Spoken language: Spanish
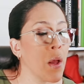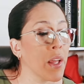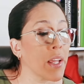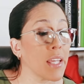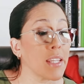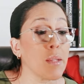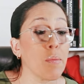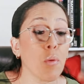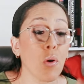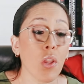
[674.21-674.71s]

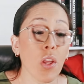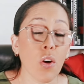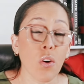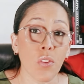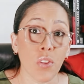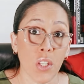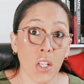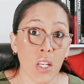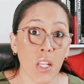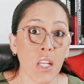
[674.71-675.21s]
qué tipo de
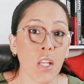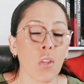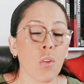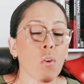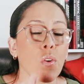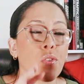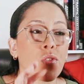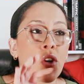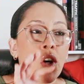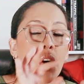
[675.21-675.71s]

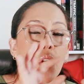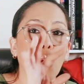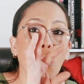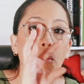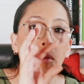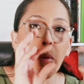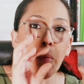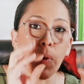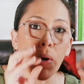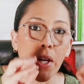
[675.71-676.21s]
contenidos,
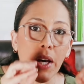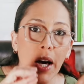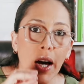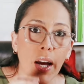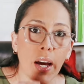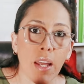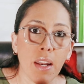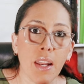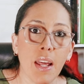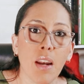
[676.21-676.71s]
cómo puedes
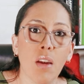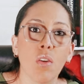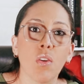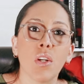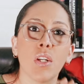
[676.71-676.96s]
agarrarlo